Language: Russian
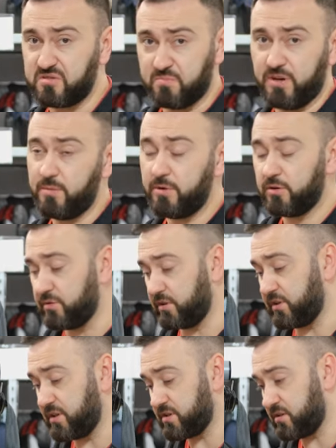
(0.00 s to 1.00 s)
прям огонь
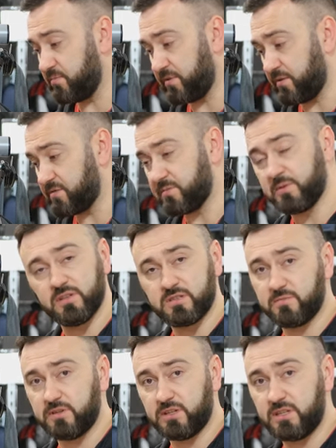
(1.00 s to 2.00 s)
кресла, прям смело
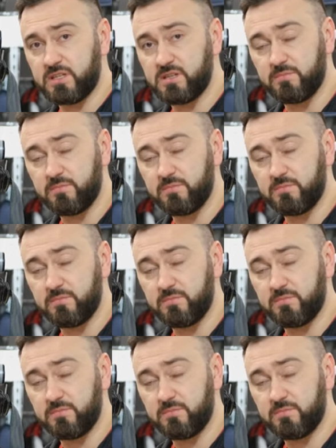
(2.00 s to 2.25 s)
смотрите,